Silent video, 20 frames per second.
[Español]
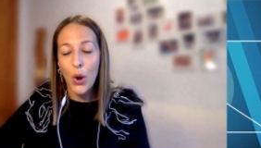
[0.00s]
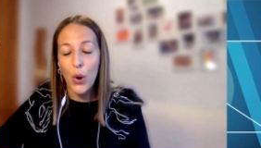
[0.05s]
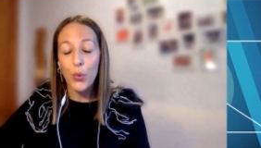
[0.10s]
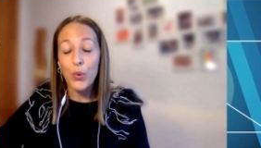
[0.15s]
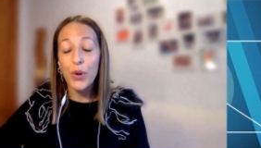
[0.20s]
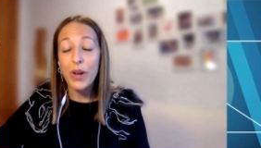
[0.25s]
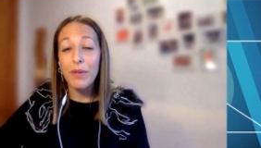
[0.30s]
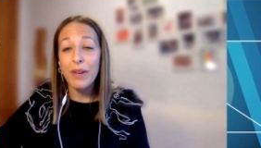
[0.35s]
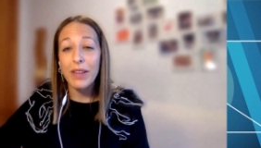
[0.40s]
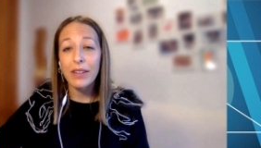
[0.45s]

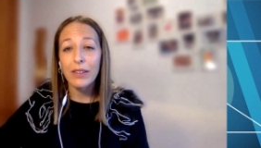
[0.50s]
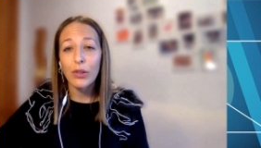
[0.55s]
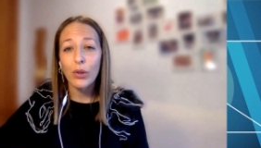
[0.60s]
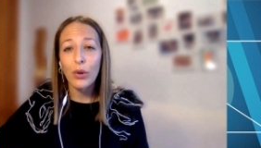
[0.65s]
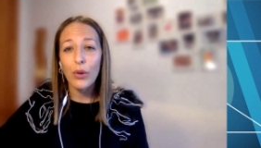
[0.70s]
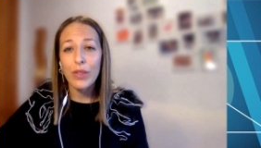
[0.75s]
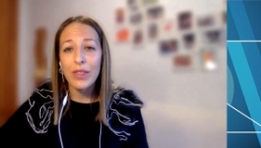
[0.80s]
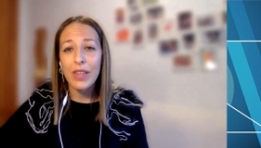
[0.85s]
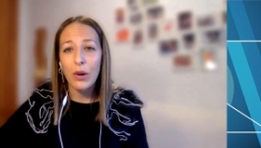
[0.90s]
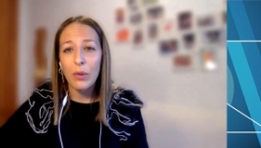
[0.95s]
Un
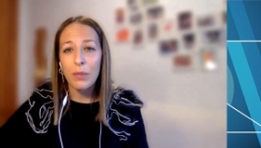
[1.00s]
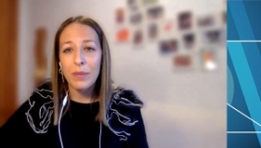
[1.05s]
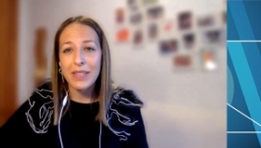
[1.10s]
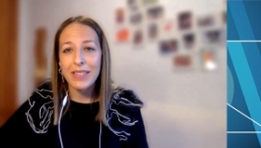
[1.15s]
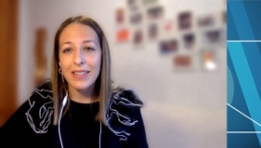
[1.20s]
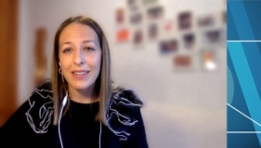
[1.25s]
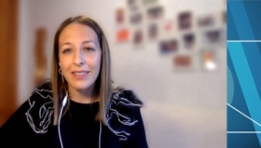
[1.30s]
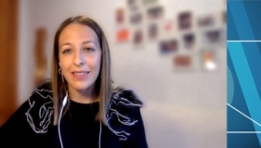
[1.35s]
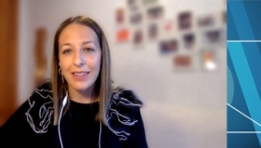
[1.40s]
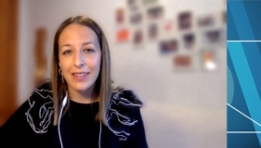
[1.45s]
evento de lo
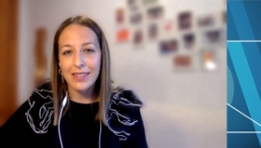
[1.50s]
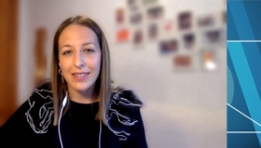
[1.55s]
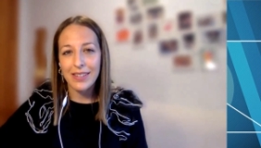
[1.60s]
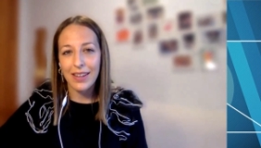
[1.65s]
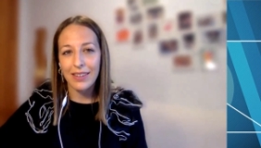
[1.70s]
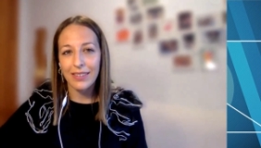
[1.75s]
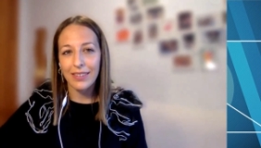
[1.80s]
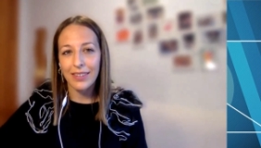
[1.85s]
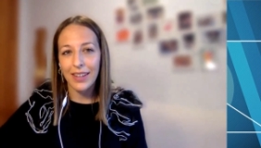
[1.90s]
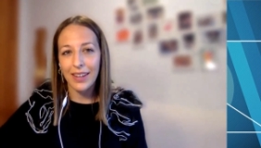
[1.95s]
más
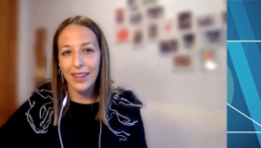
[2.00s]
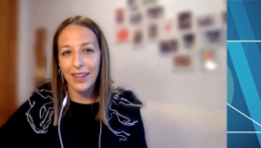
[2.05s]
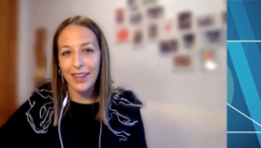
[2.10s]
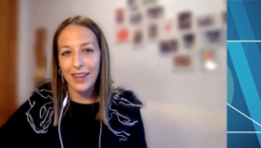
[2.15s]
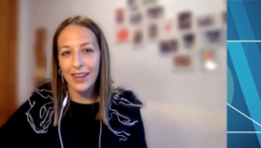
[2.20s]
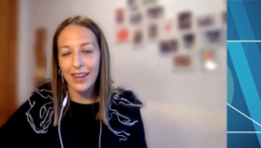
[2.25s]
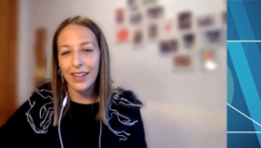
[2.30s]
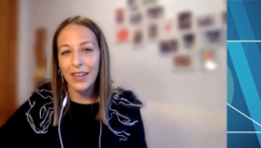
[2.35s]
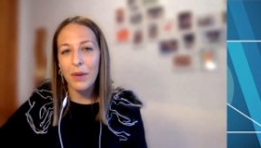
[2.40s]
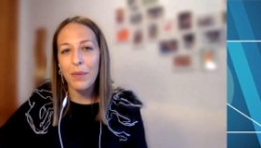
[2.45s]
interesante
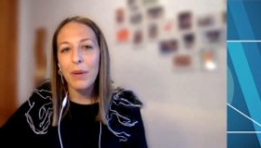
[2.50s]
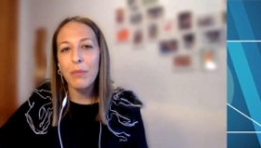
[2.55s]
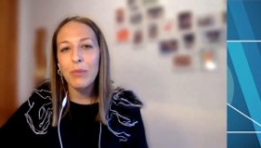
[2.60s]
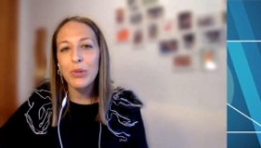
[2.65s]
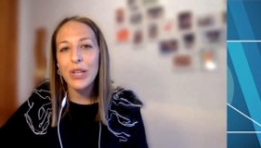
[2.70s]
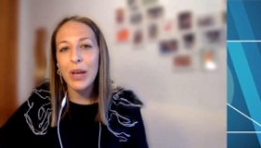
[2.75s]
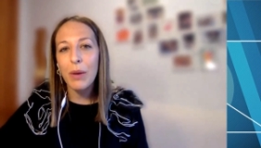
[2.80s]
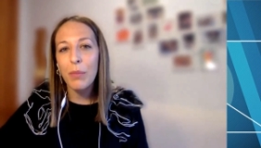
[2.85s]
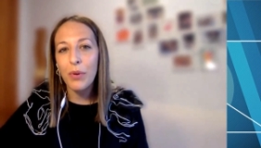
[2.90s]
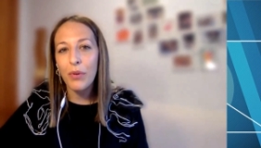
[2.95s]
en el que
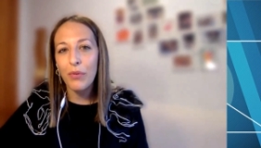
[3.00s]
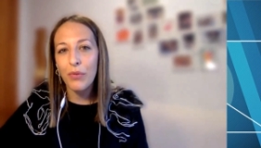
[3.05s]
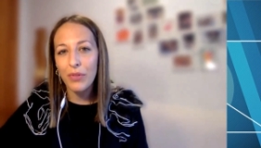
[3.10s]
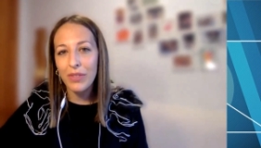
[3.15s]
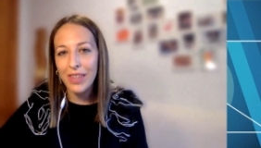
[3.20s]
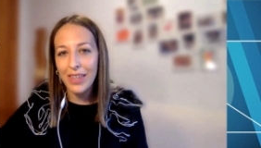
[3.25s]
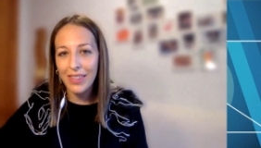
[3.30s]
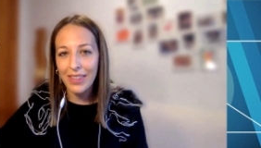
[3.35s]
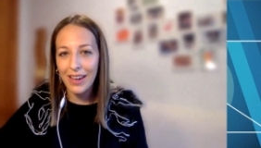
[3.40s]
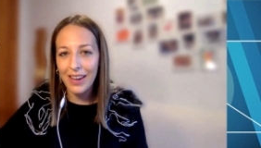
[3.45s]
vamos a
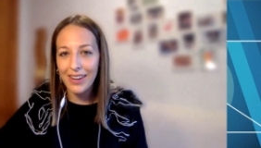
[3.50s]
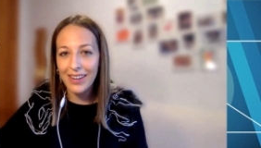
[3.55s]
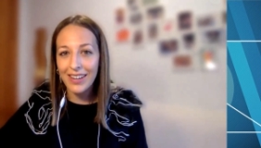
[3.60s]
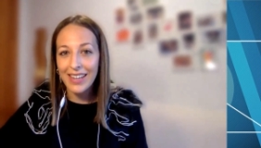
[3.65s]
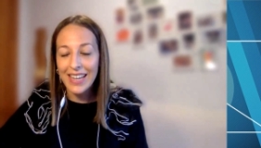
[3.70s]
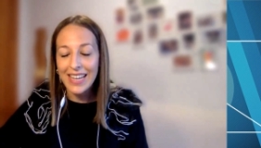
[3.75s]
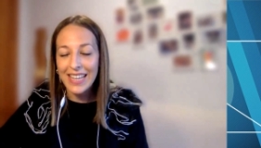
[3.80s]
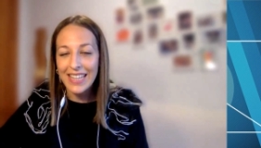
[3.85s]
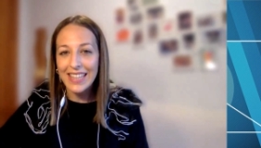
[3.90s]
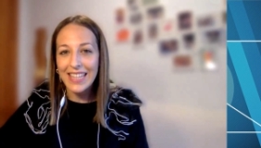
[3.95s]
profundizar
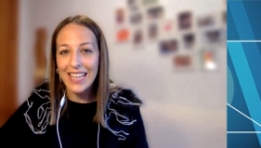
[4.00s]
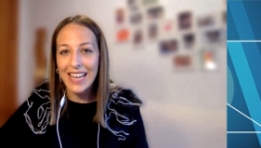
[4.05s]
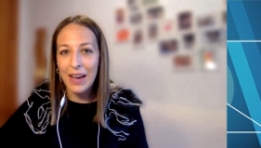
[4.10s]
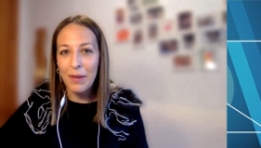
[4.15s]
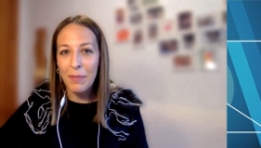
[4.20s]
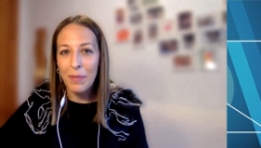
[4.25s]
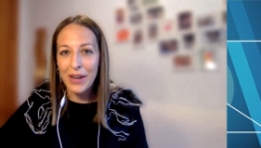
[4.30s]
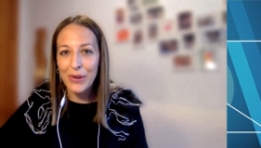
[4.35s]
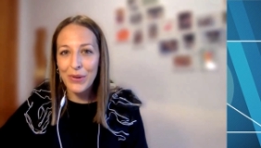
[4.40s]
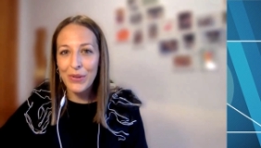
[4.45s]
de
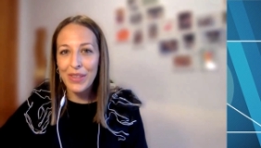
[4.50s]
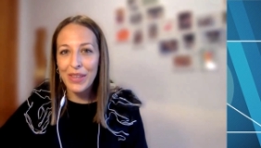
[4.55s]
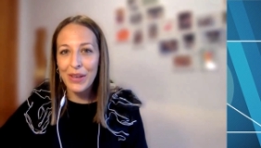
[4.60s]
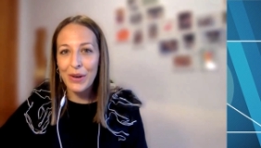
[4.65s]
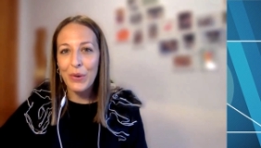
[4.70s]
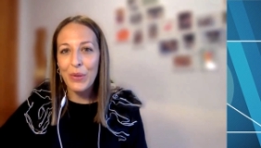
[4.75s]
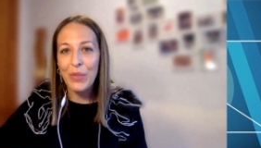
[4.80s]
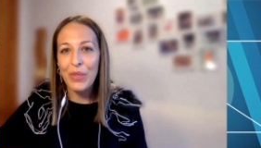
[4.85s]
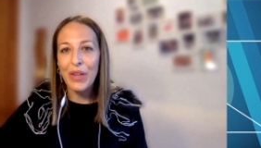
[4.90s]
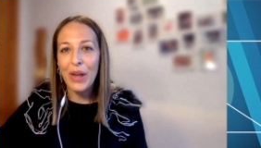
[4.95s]
la mano
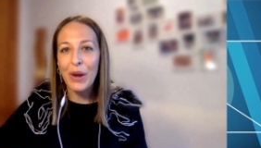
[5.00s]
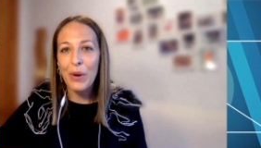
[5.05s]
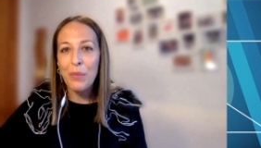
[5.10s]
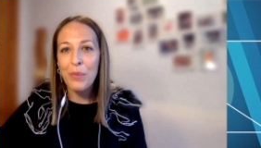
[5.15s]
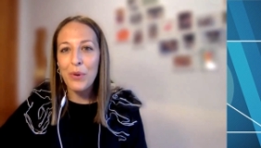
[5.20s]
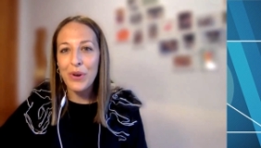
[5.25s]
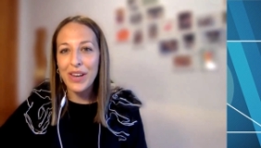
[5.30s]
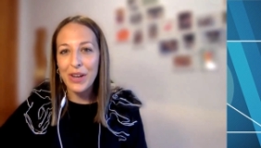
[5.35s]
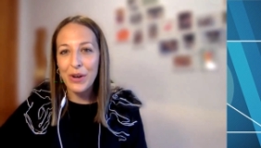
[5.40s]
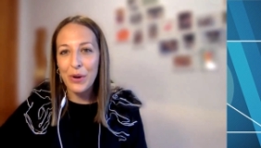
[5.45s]
de Gonzalo
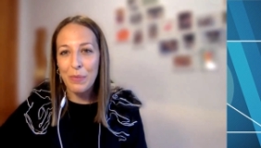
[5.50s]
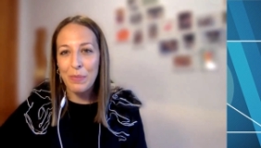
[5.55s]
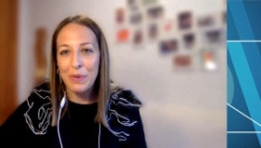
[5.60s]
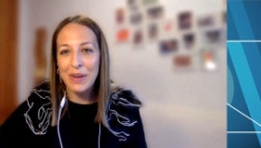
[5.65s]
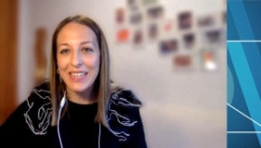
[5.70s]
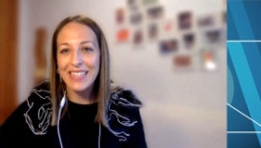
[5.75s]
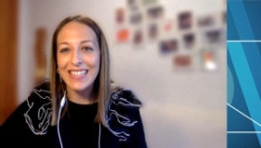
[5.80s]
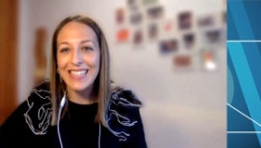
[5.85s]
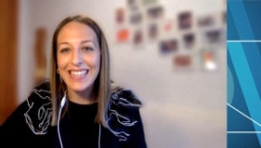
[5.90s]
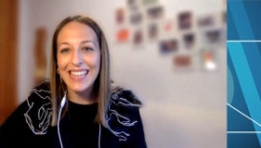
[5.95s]
Moreno,
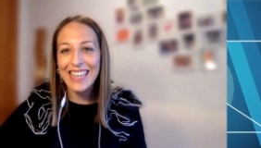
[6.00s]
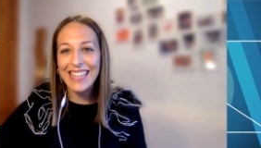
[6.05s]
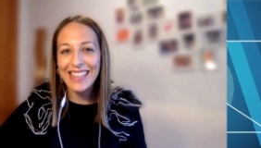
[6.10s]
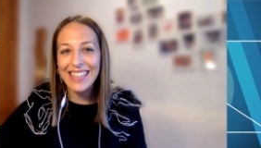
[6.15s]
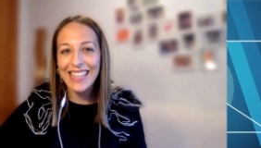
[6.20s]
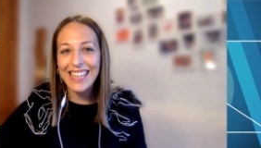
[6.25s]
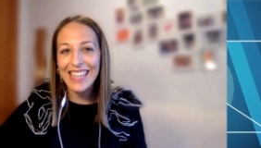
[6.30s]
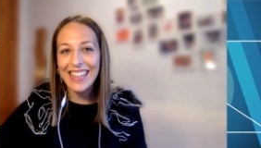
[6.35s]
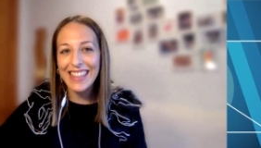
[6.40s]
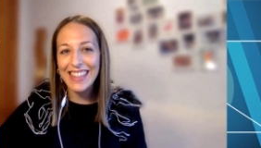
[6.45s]

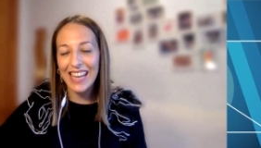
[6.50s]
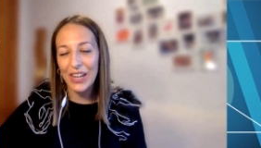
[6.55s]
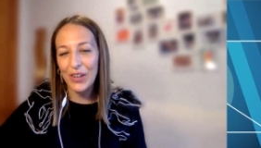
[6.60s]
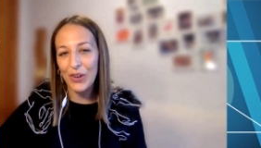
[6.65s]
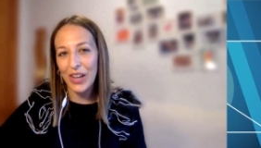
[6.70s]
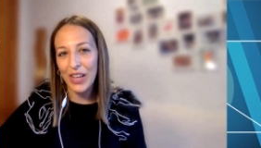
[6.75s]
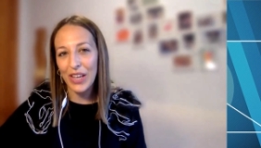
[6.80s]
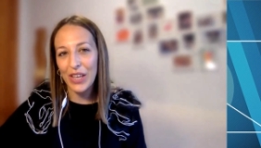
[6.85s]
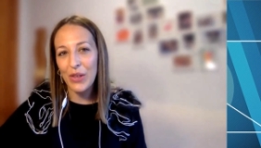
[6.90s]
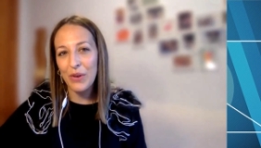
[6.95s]
presidente del
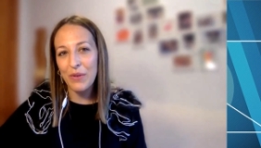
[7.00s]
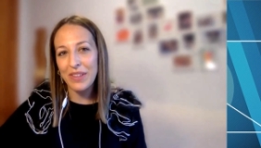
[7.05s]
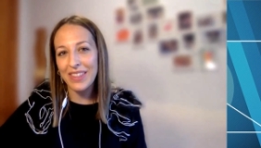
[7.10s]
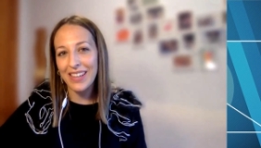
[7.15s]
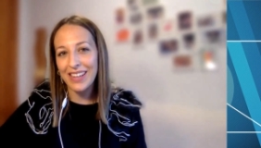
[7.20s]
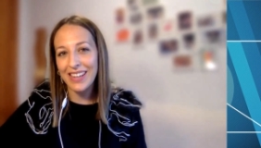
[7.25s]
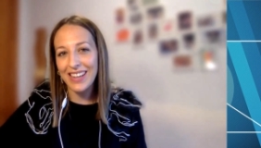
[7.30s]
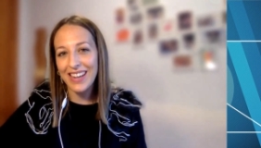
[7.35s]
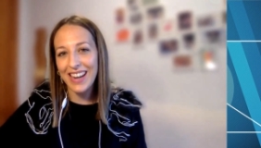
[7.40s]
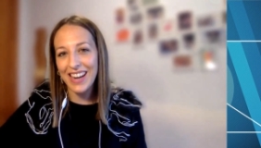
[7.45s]
Colegio de
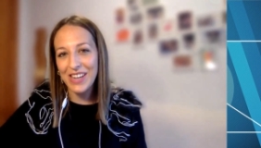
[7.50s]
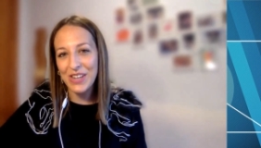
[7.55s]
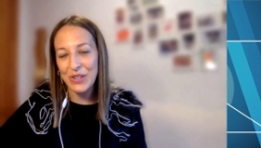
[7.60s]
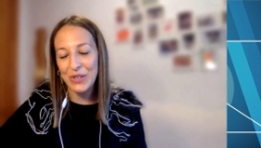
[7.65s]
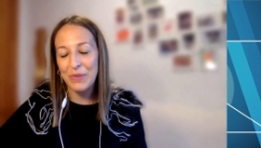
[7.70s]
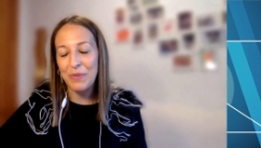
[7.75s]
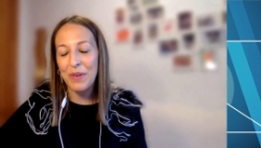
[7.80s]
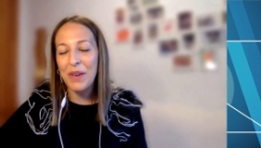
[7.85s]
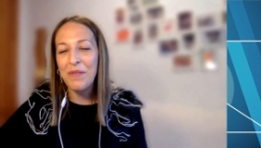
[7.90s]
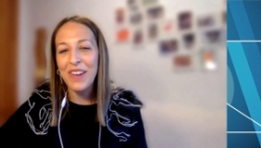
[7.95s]

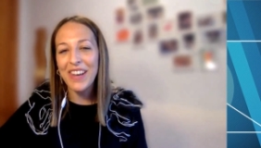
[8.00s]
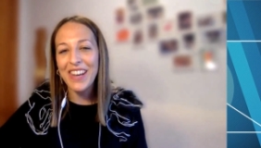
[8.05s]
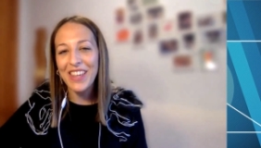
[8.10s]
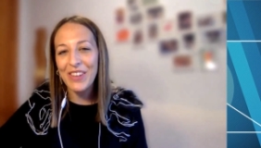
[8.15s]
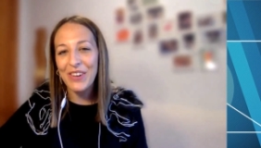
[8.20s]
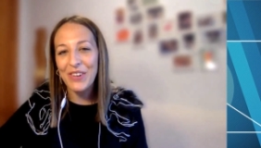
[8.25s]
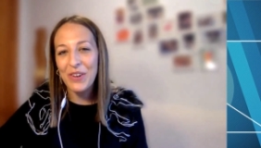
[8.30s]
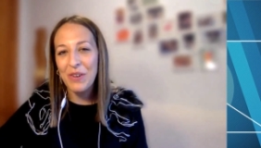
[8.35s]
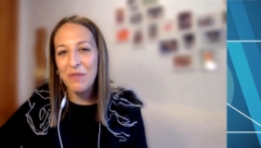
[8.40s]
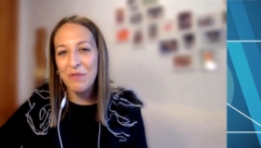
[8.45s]
Veterinarios.
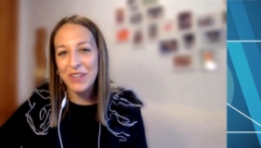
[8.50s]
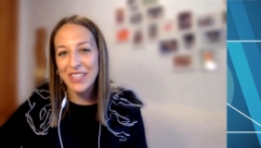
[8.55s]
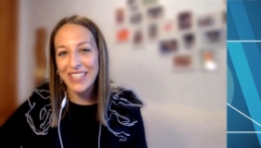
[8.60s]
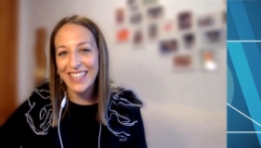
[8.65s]
Bienvenido, ¿cómo